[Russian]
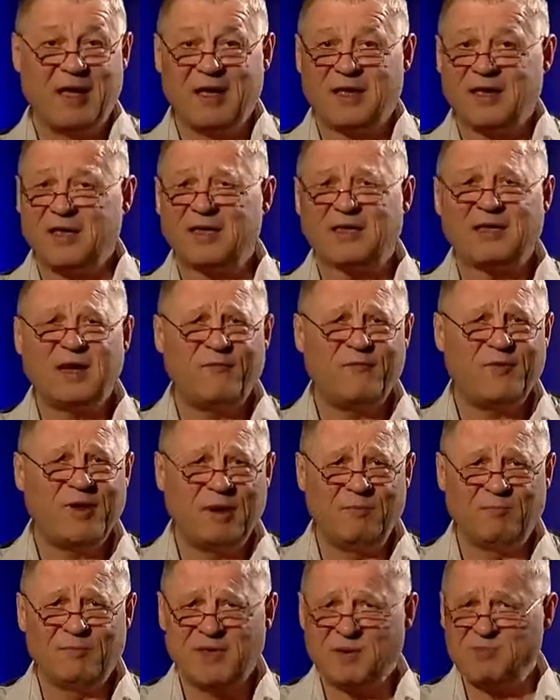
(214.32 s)
Если
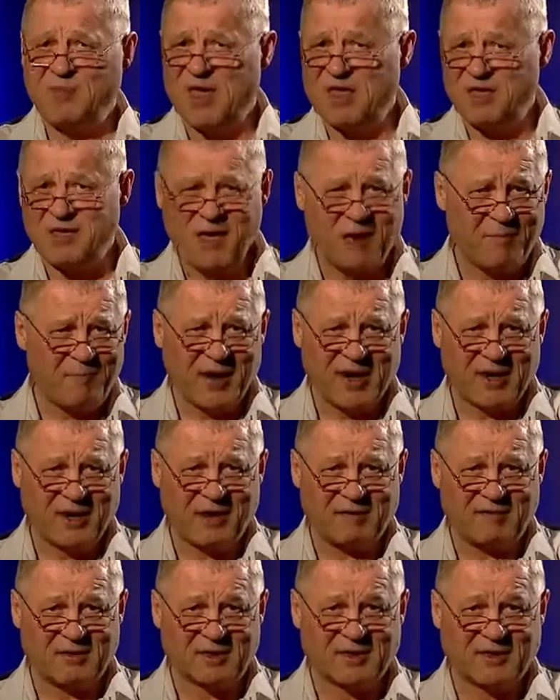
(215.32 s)
фильм тебе не
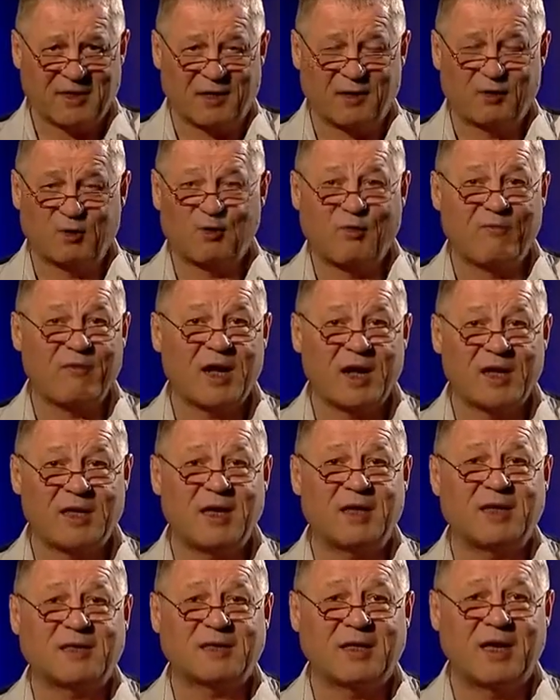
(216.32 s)
понравился, то,
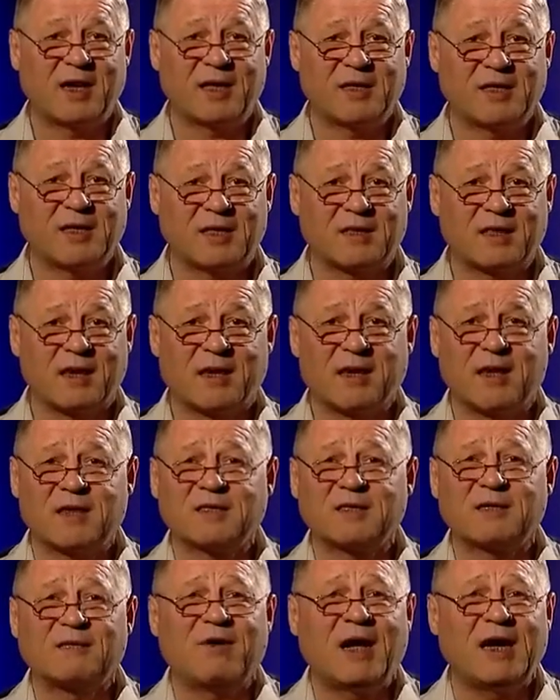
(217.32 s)
выходя из кинотеатра,
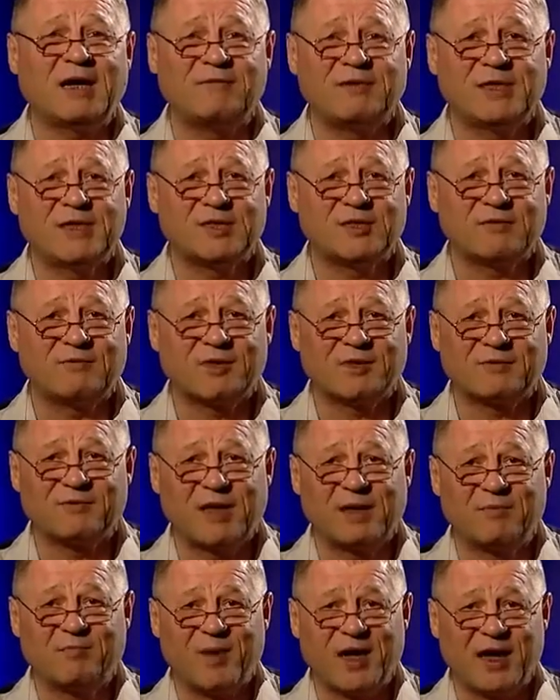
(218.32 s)
расхваливаешь его
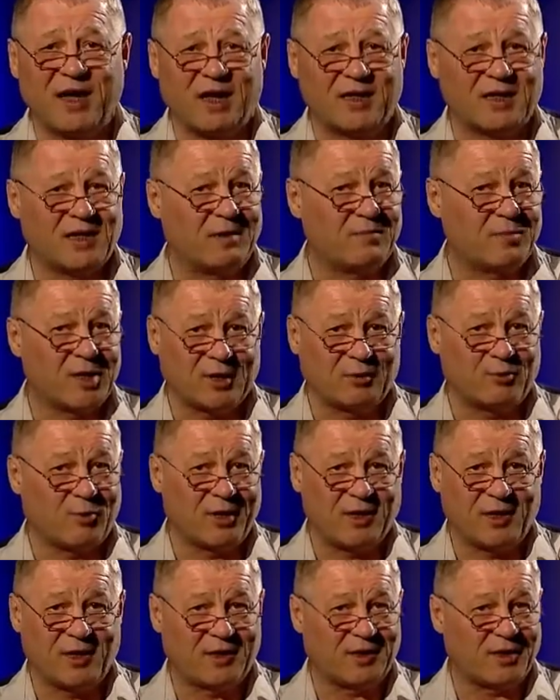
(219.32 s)
своим приятелям,
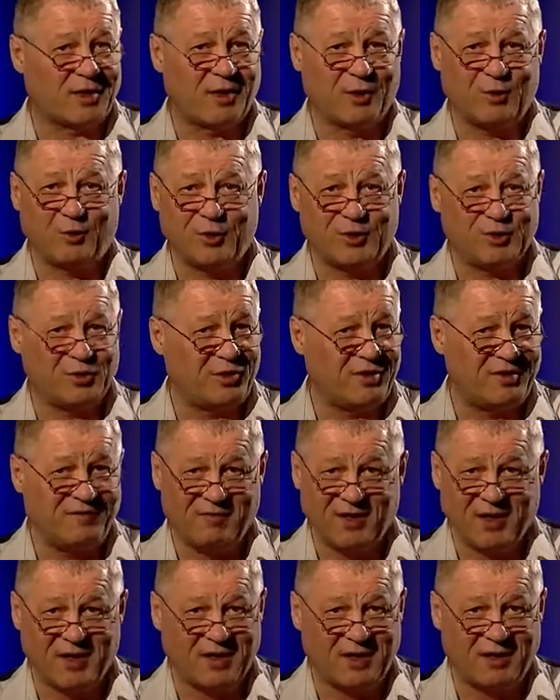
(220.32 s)
которые это кино еще не
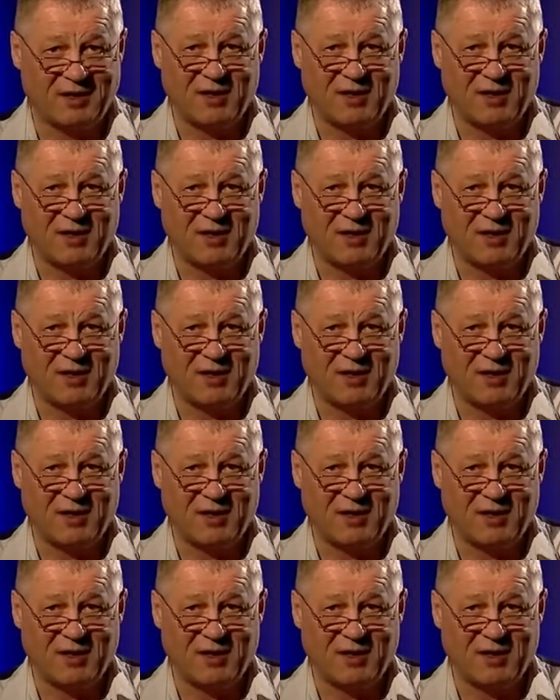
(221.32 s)
видели.